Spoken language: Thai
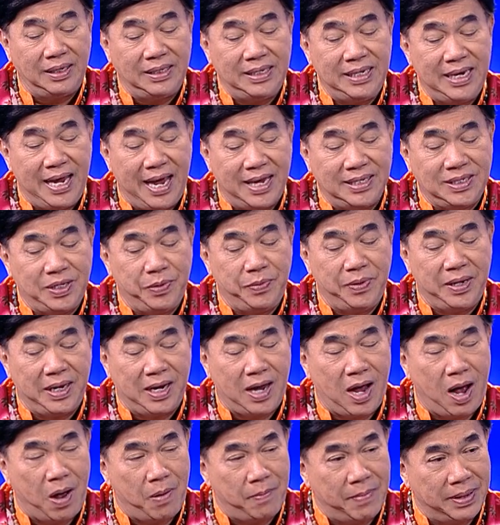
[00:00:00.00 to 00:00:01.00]
ที่ ACV
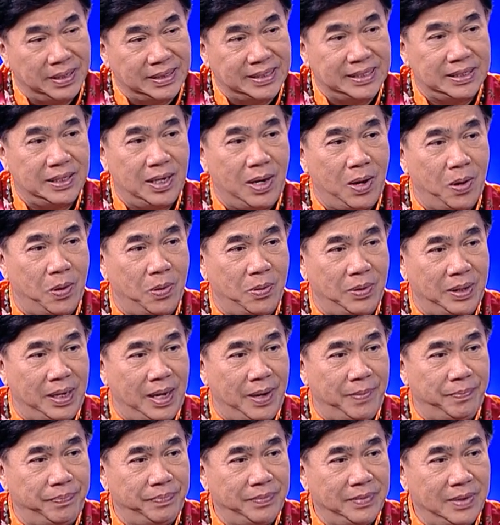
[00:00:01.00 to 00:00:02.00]
เขาเอามาลงเนี่
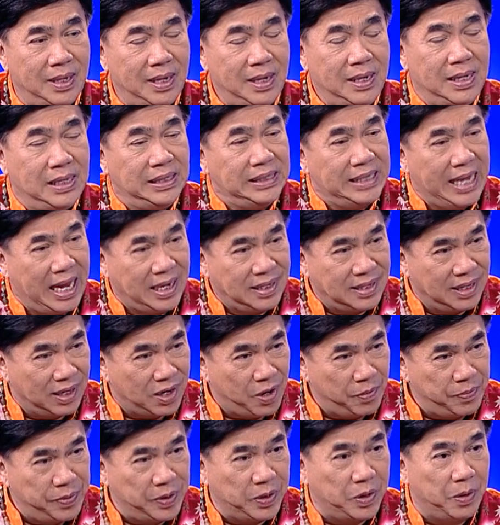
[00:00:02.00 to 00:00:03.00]
ย ครับ ถ้าเกิด
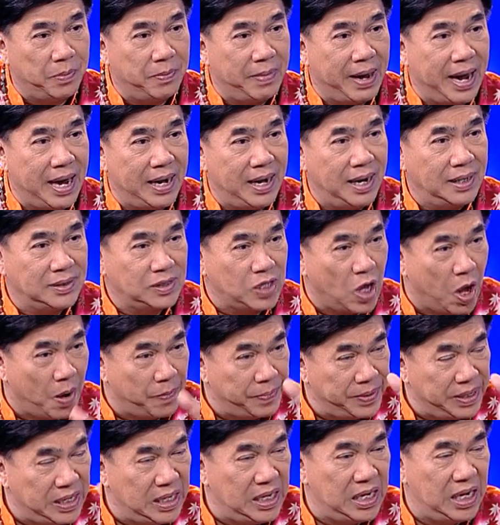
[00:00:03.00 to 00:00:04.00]
เขาผิดกฎหมายนะ ต่อไป
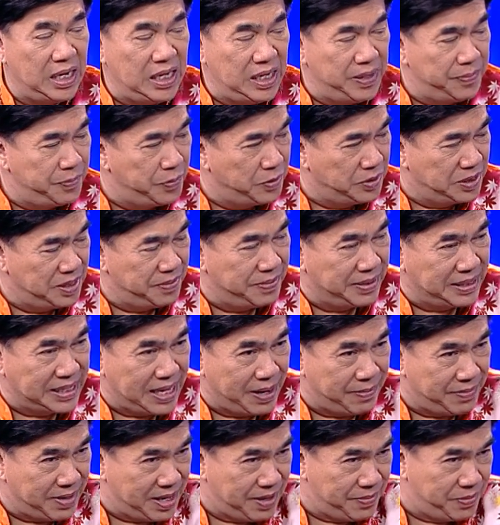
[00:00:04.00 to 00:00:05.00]
นี้อีพวกที่มัน
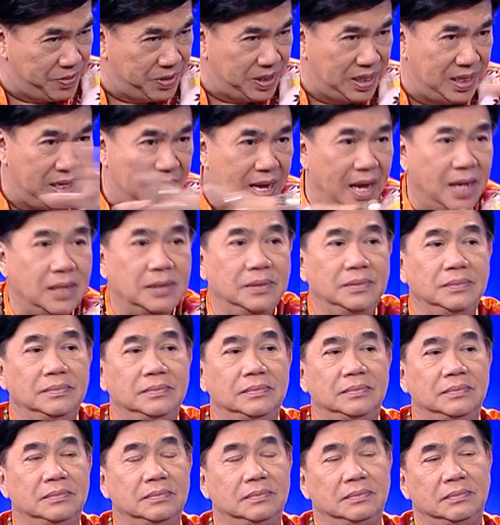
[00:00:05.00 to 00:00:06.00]
ทำอะไรพวกนี้นะ อื
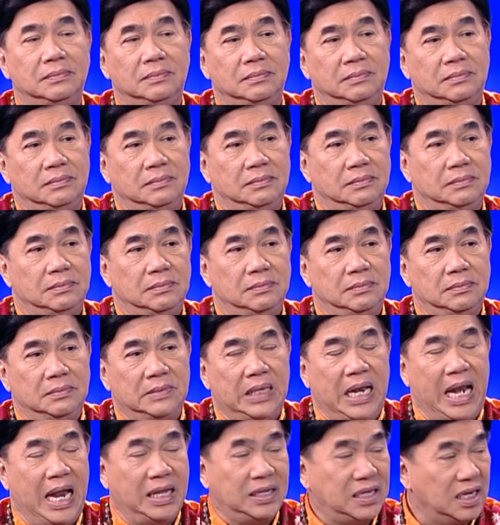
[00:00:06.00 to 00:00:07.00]
ม
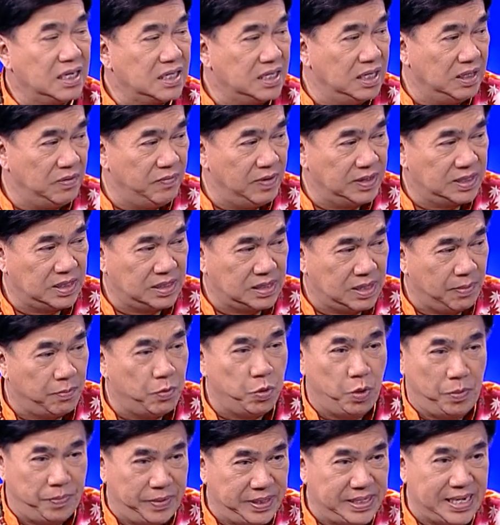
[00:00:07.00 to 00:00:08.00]
แล้วถ้าเกิดว่าตำร
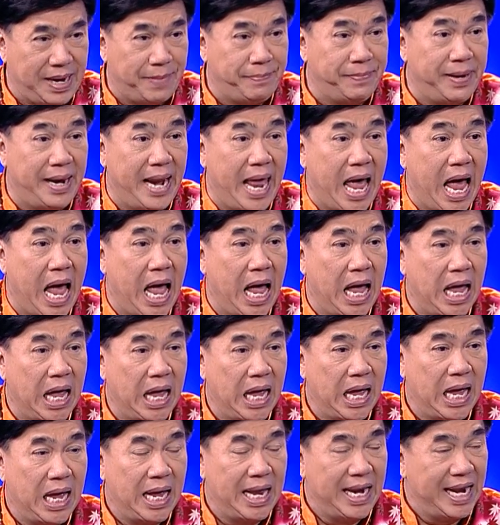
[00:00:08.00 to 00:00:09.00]
วจไปจับมันนะ ค
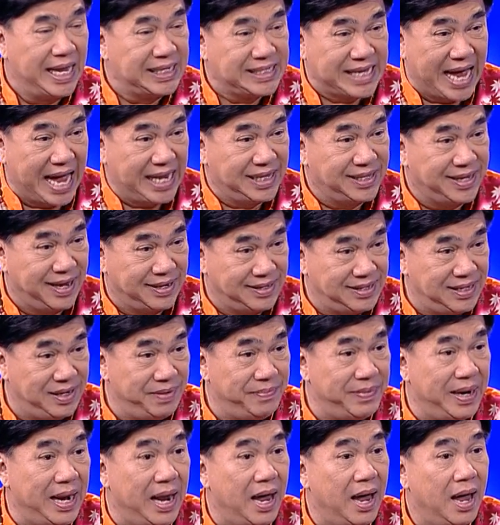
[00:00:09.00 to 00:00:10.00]
รับ และศาลตัดสิน
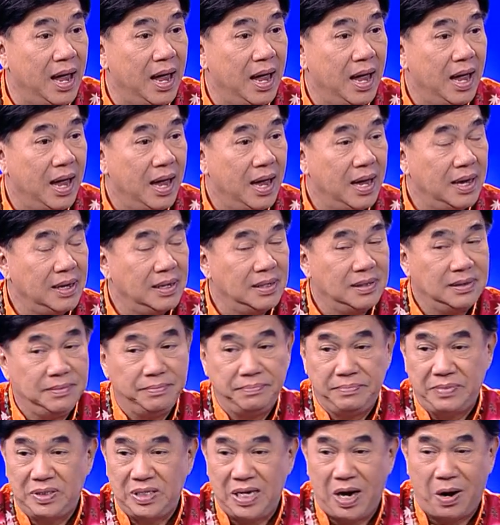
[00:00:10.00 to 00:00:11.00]
มันนะ ครับ
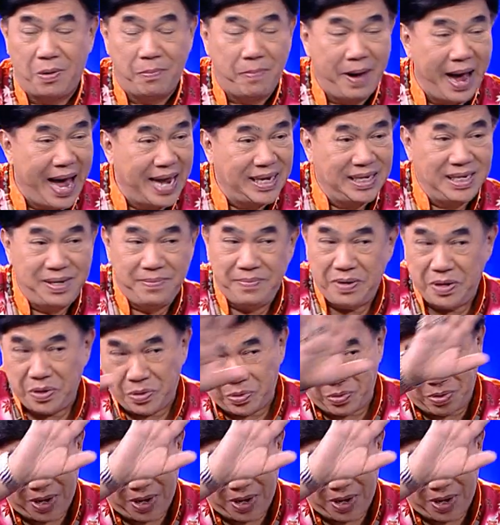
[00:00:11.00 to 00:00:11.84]
ชาวบ้านที่ไม่รู้